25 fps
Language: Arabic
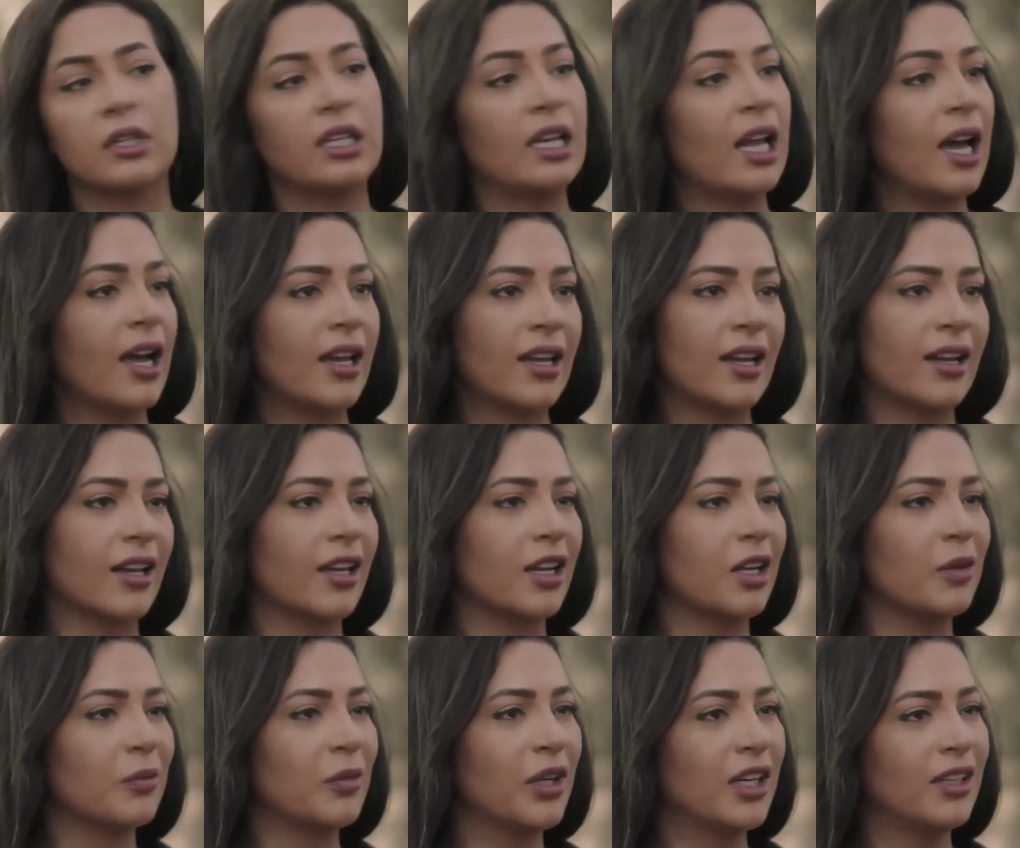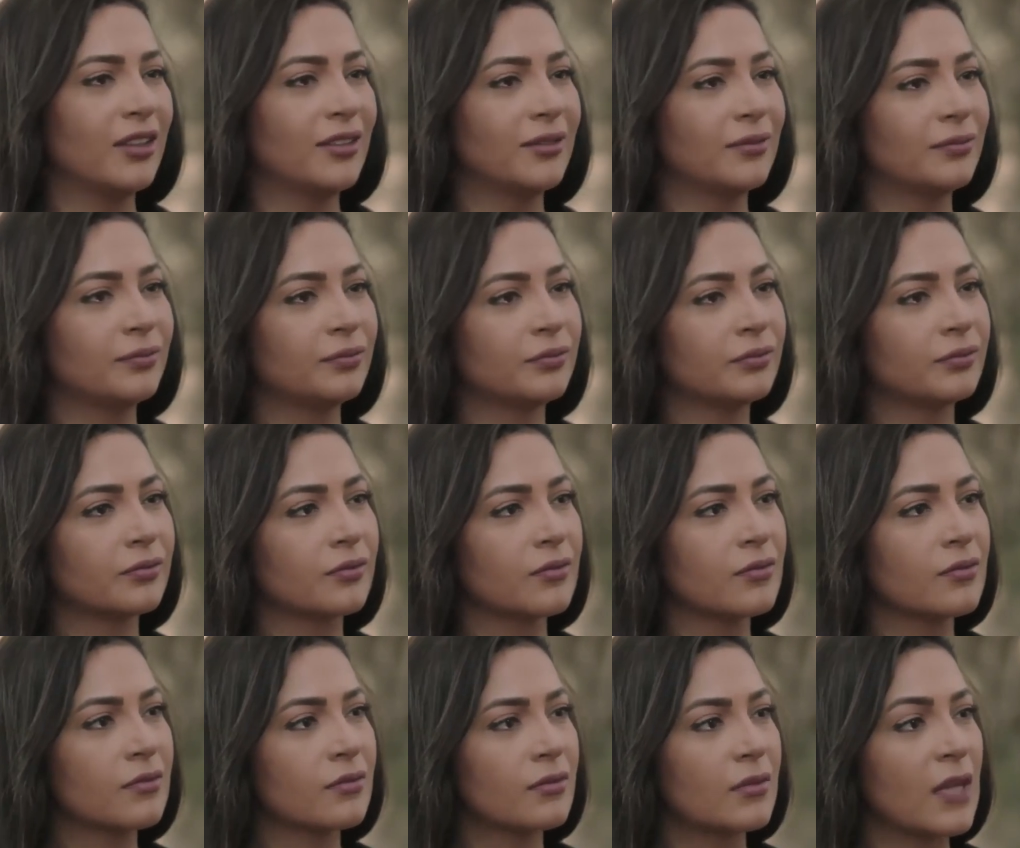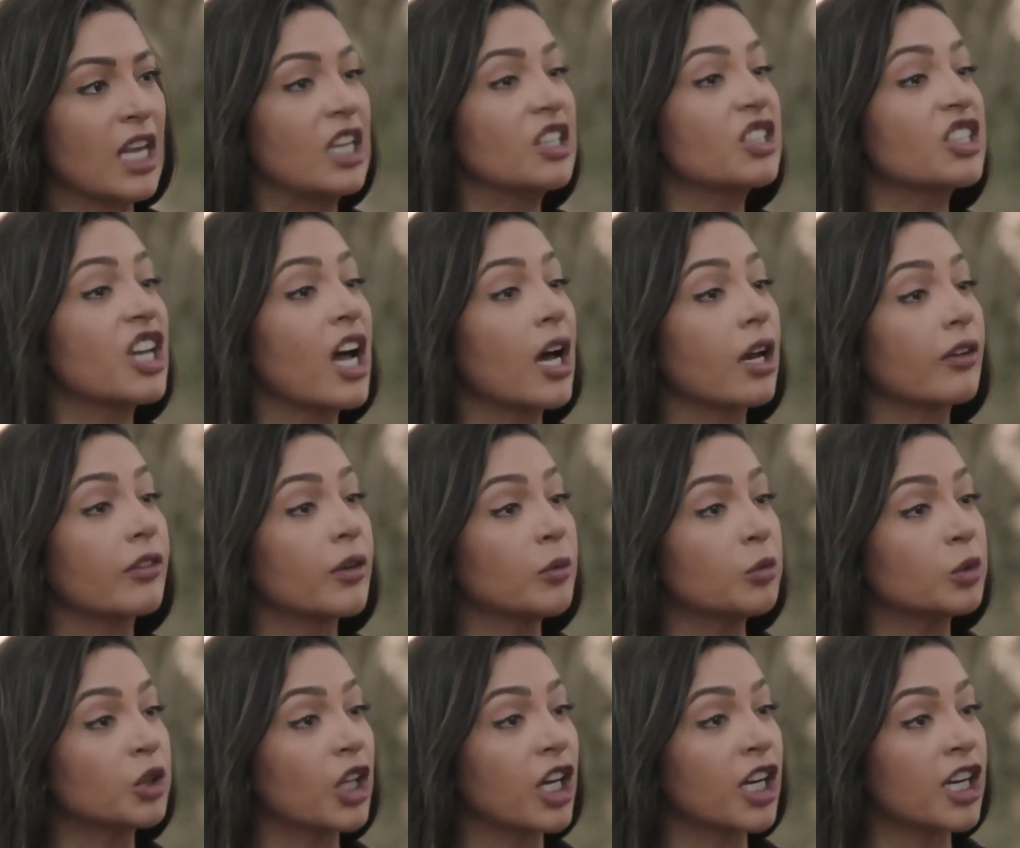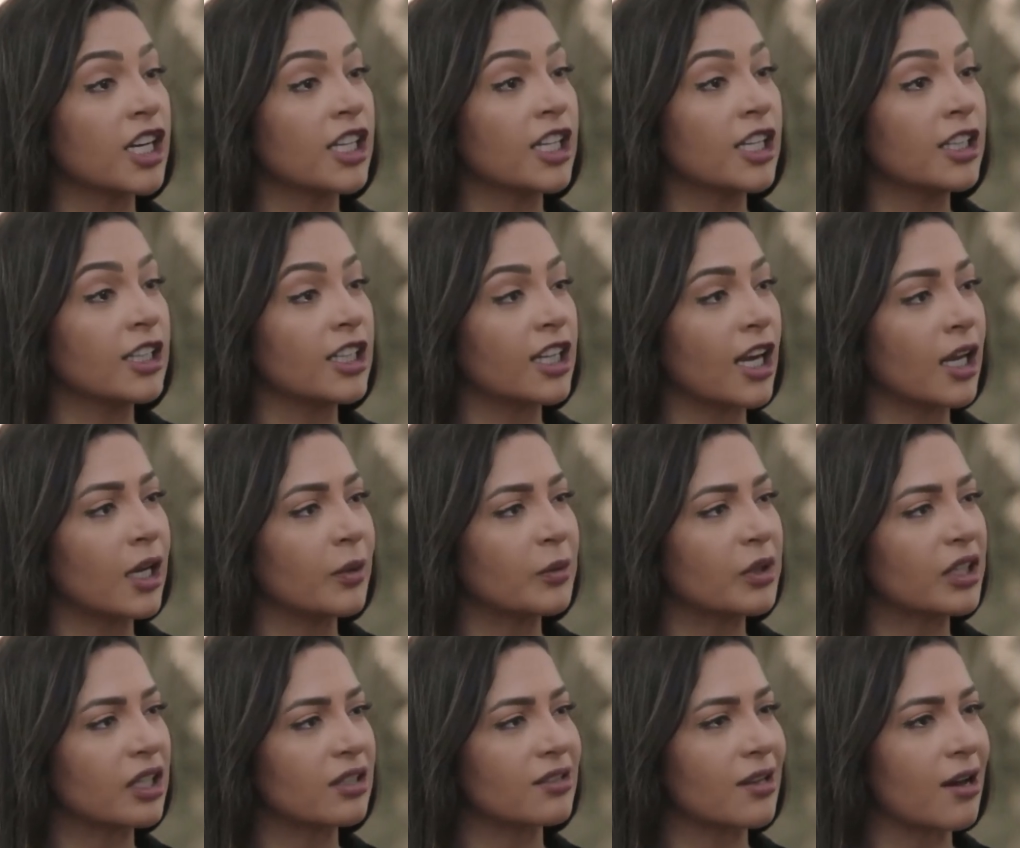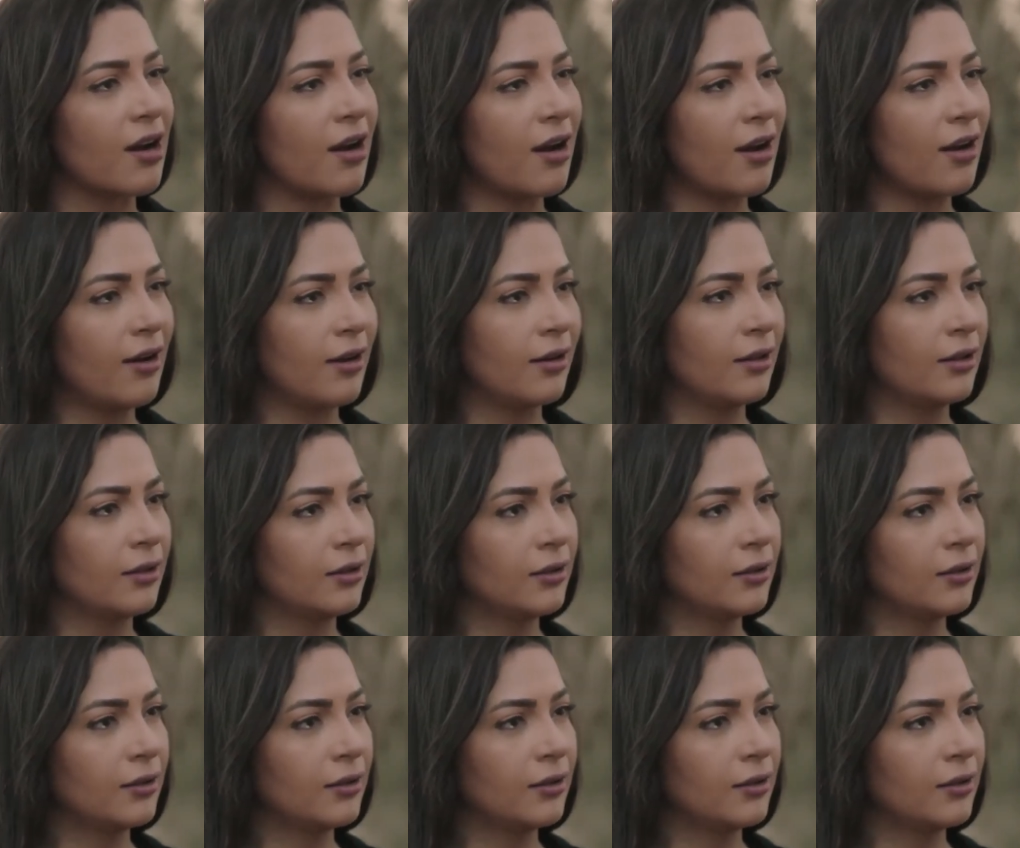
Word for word: لا يا كريم انت عارفه متاكده ان كلامي ده صح